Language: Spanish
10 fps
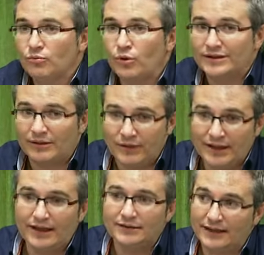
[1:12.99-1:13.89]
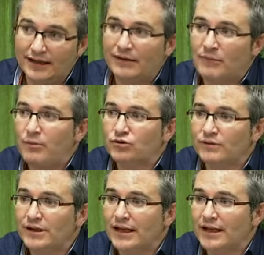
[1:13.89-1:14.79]
pues terminen, tienen más
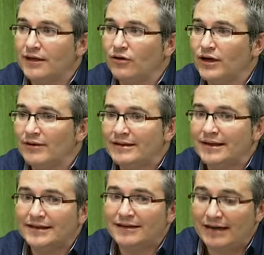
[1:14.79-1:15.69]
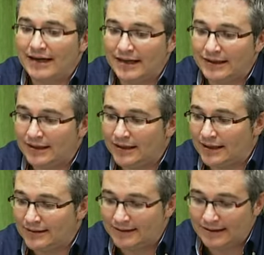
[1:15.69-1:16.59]
posibilidades, lógicamente, de trabajar allí en
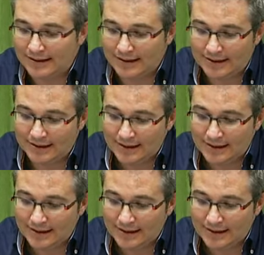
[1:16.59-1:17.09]
esta,